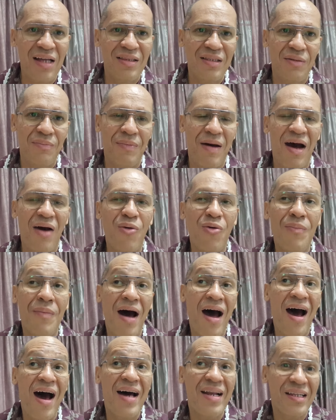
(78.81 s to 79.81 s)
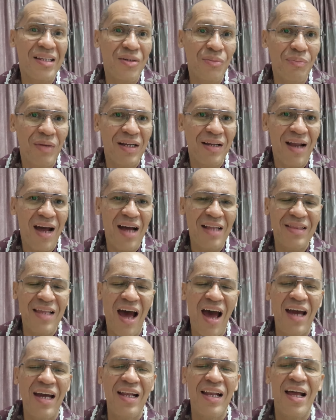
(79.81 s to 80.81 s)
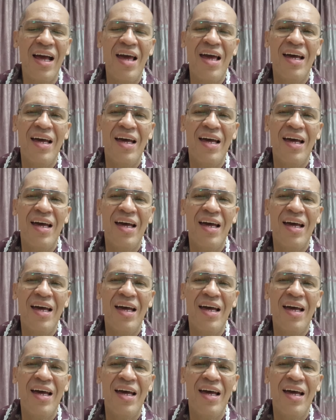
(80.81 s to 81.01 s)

'di ba, umaariba na dahil